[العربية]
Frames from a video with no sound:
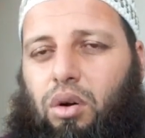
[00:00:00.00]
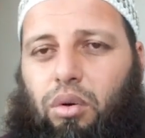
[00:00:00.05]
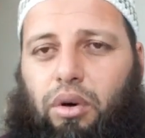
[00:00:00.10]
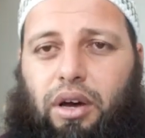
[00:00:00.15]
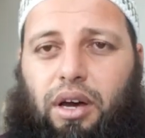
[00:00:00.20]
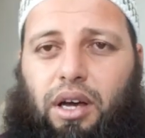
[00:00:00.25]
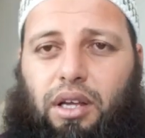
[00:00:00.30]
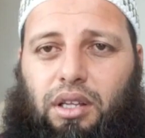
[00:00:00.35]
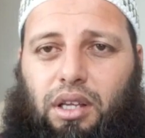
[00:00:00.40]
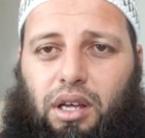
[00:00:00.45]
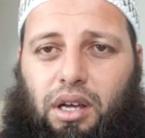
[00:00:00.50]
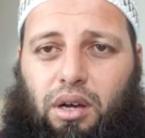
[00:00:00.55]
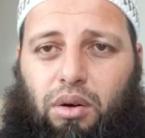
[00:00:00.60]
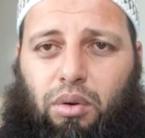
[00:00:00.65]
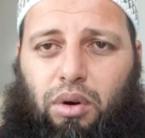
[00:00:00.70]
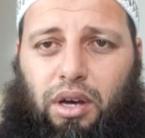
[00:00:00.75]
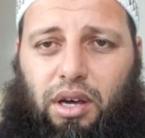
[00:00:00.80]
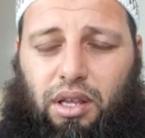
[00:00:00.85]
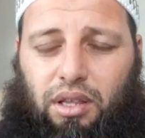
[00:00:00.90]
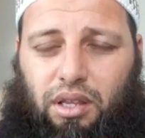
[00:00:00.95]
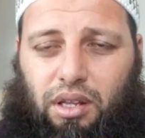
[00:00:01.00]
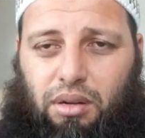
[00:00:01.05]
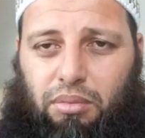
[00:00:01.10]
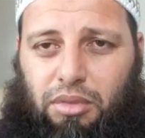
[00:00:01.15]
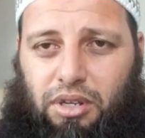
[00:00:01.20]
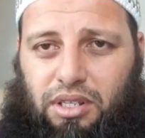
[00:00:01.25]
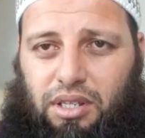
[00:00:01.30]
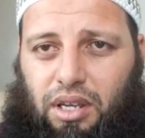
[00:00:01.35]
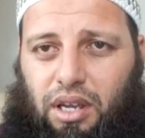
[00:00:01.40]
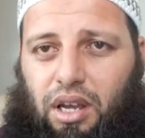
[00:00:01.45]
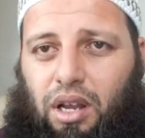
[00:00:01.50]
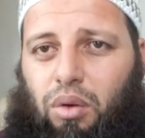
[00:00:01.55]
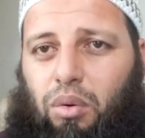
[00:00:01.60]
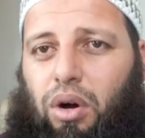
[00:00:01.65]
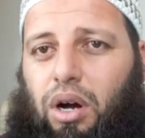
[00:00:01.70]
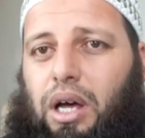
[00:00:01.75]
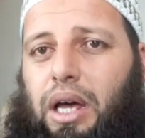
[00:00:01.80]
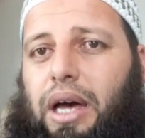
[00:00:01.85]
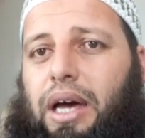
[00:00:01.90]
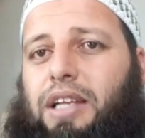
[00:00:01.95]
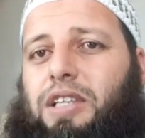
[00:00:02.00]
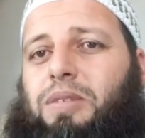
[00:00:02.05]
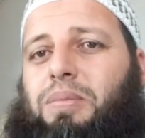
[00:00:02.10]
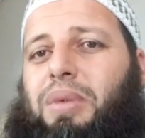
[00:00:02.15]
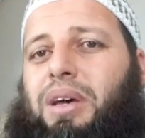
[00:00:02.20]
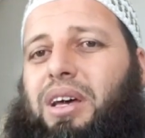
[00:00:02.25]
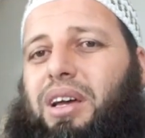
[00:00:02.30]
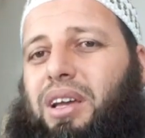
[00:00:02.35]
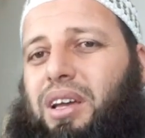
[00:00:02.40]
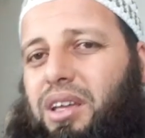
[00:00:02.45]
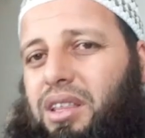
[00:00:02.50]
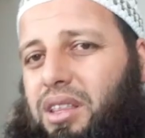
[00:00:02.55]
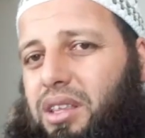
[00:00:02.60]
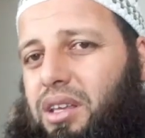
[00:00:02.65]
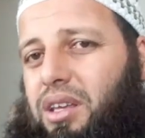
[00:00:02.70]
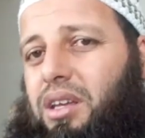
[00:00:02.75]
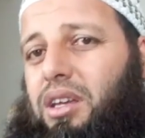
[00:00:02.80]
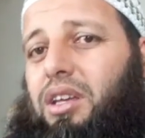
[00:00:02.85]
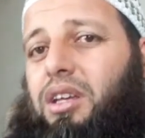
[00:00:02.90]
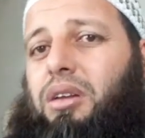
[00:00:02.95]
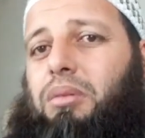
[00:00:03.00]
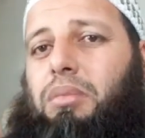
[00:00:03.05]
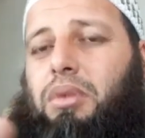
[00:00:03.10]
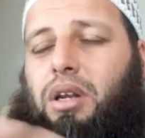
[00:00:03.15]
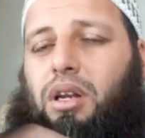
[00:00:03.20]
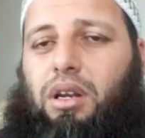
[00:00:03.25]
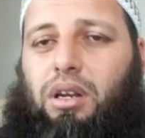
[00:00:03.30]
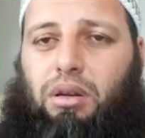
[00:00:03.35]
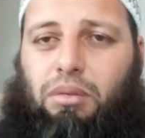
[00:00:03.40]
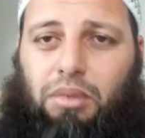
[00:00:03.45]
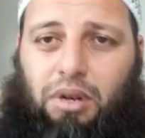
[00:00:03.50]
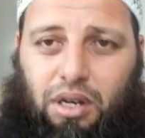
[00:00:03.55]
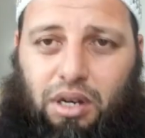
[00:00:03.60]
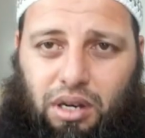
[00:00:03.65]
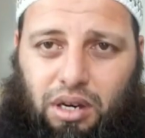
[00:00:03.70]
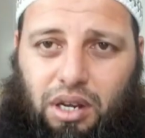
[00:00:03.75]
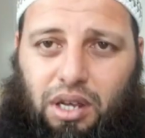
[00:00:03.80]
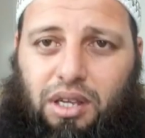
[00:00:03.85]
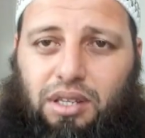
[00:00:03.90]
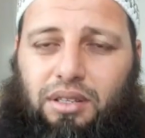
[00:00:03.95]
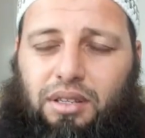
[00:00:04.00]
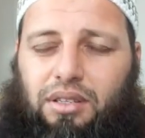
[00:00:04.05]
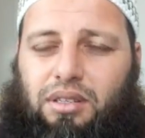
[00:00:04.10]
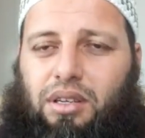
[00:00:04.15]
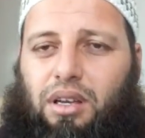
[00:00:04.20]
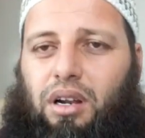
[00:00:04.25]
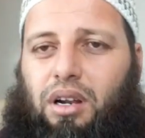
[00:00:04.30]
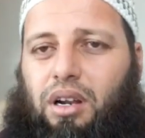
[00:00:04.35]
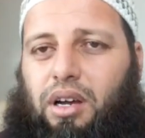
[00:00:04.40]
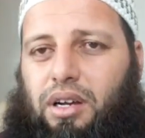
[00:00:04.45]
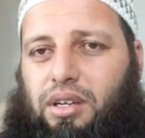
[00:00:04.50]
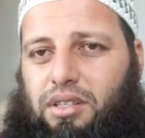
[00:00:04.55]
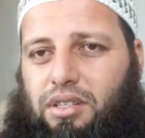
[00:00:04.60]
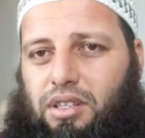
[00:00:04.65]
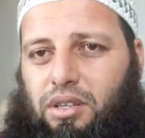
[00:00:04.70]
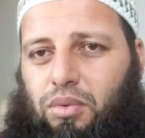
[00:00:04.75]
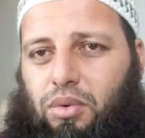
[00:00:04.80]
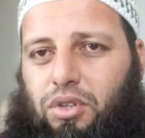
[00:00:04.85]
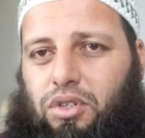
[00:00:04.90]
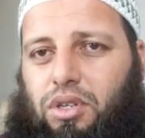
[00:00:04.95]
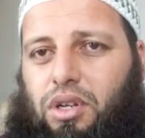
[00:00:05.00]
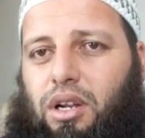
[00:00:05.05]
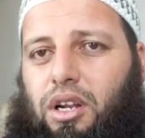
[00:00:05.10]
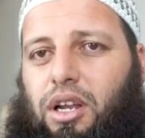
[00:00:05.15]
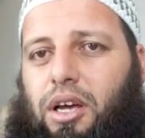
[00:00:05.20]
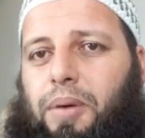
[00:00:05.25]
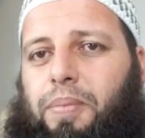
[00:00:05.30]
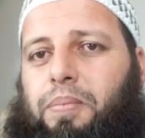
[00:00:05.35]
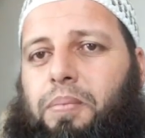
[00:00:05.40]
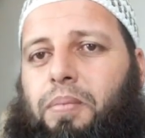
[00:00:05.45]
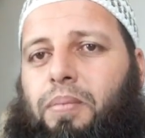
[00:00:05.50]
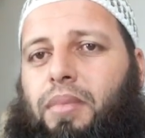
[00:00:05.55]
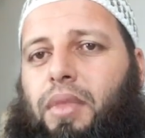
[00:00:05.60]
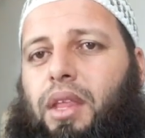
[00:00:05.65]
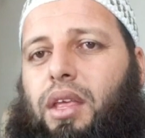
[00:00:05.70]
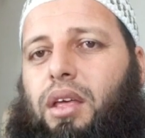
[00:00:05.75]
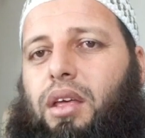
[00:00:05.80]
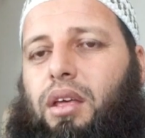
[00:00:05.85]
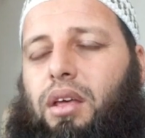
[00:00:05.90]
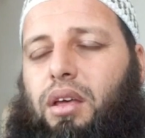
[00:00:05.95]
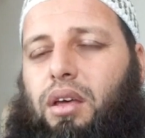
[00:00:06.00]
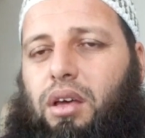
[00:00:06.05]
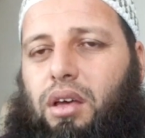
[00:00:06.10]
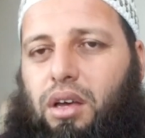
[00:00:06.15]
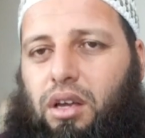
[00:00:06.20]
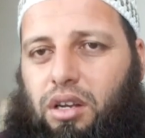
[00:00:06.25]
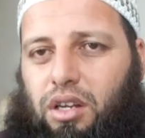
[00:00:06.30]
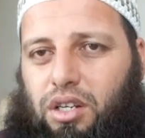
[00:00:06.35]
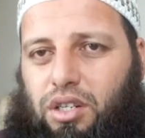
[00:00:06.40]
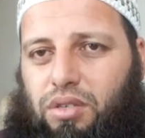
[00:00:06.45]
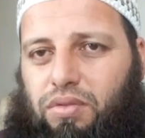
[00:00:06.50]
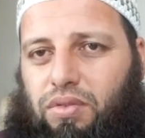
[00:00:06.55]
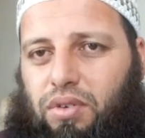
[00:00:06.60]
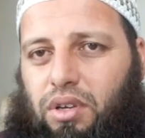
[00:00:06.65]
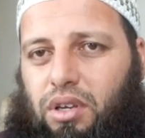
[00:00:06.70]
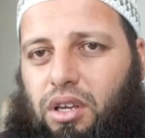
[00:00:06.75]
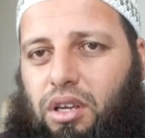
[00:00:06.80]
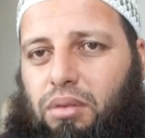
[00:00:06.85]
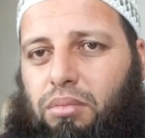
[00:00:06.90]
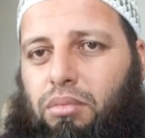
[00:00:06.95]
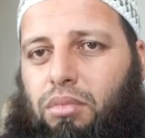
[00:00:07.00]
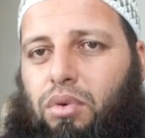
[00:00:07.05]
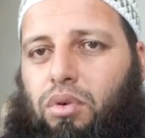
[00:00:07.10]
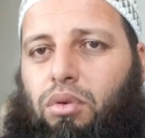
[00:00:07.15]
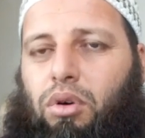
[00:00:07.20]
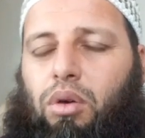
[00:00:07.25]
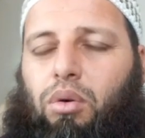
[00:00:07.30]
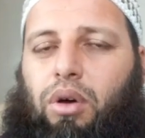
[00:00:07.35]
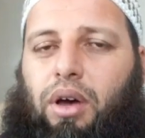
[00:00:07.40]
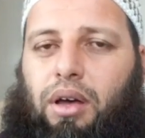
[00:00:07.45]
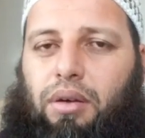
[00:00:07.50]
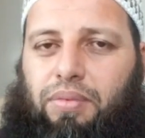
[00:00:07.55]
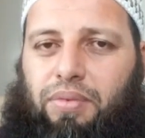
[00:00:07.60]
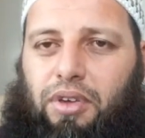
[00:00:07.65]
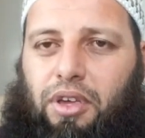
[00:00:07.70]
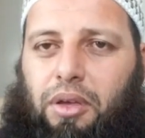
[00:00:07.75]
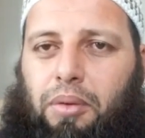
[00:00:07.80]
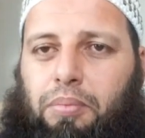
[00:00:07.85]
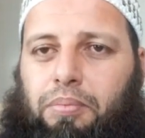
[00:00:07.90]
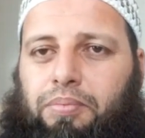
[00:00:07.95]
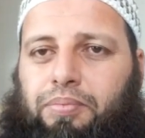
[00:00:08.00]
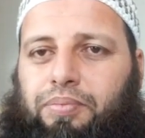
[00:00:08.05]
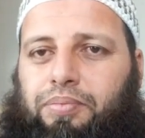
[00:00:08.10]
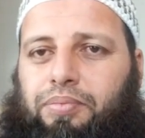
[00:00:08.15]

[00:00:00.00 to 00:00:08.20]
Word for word: وهذا وهذه المسائل وقعت مع كثير من من الناس نسأل الله عز وجل أن يشفيهم ويعافيهم